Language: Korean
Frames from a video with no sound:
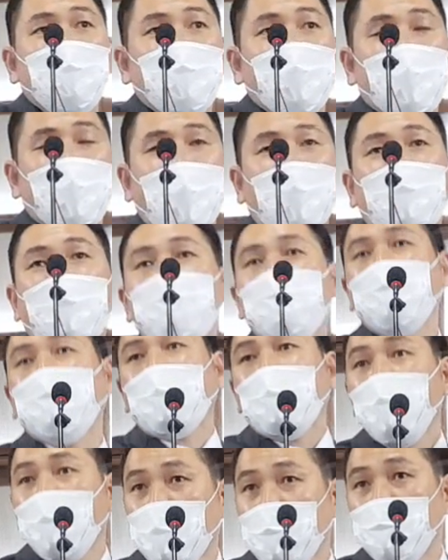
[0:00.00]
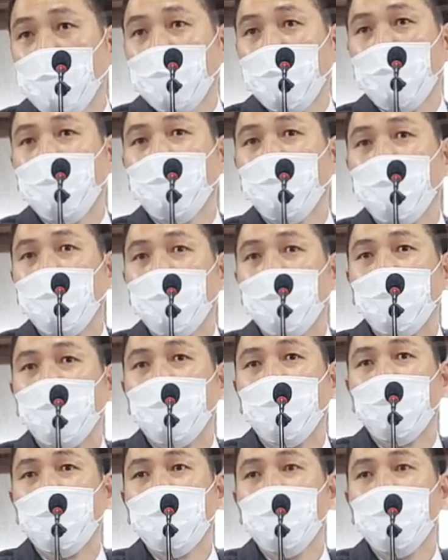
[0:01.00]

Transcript: 이 하나님의 사역을 빗댄 거예요.